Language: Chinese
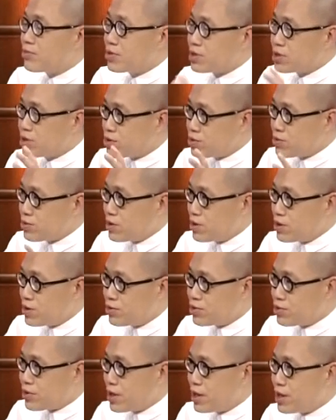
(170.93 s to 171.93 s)
不是出国
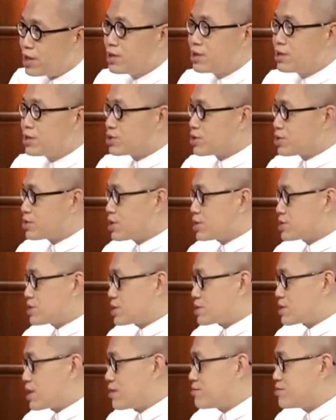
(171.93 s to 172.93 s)
留学就是
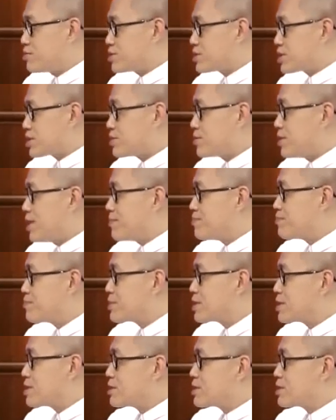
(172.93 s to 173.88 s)
要当干部升官，